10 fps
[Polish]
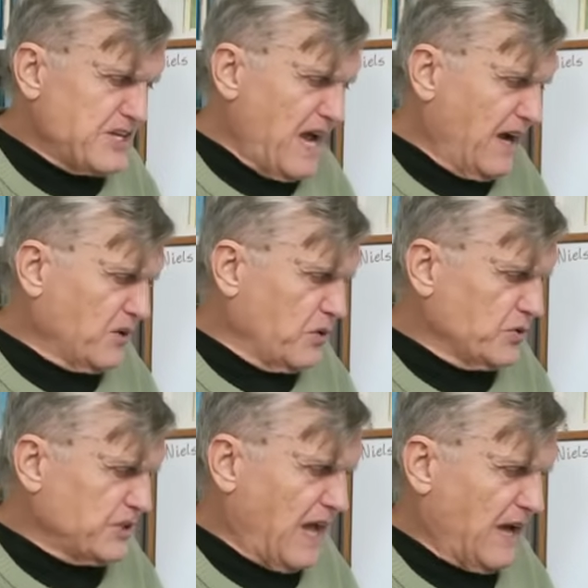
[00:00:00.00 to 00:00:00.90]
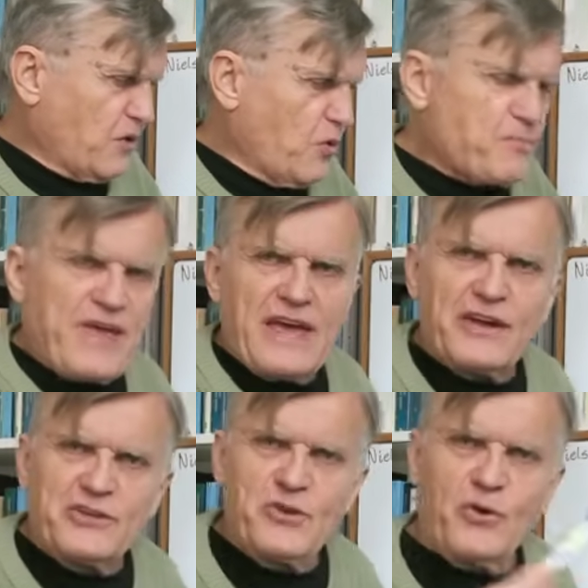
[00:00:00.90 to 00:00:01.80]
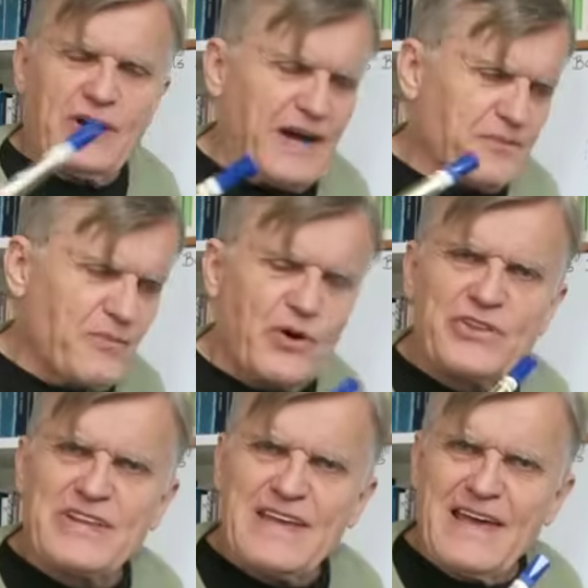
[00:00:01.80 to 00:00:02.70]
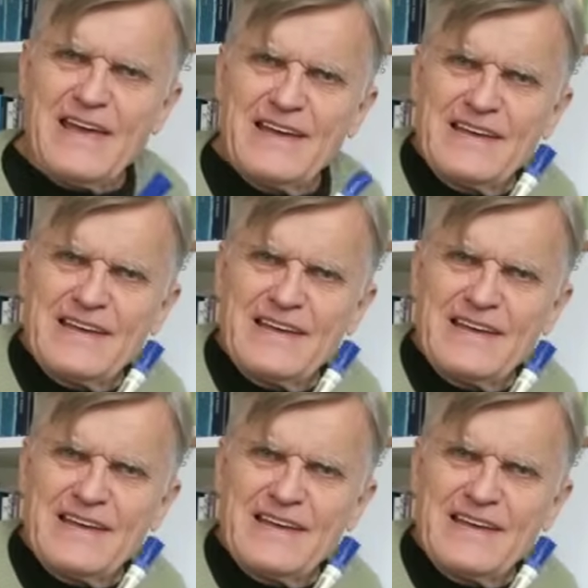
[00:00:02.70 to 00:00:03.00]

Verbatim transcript: jakąś taką piękną harmonię,